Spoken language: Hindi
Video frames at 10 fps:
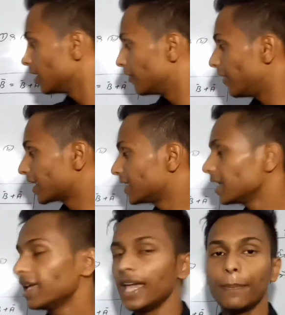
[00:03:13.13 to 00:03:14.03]
वैक्टर
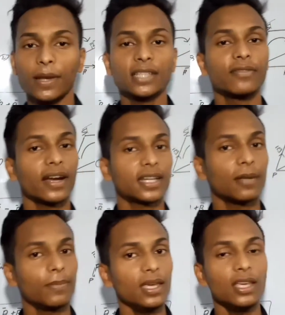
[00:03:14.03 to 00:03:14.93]
ए प्लस वैक्टर
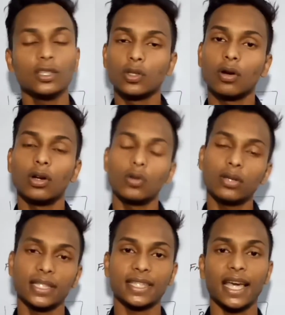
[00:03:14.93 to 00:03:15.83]
बी इज इक्वल टू
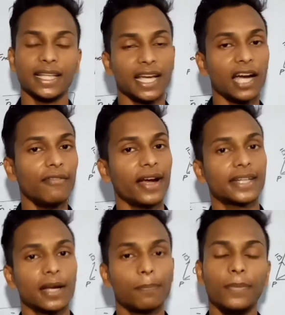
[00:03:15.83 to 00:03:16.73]
किसके आ जाएगा
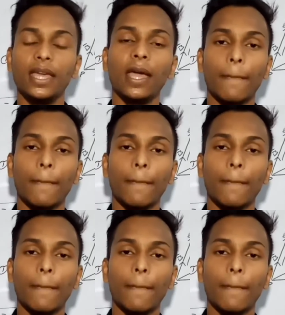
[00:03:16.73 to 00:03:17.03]
वैक्टर बी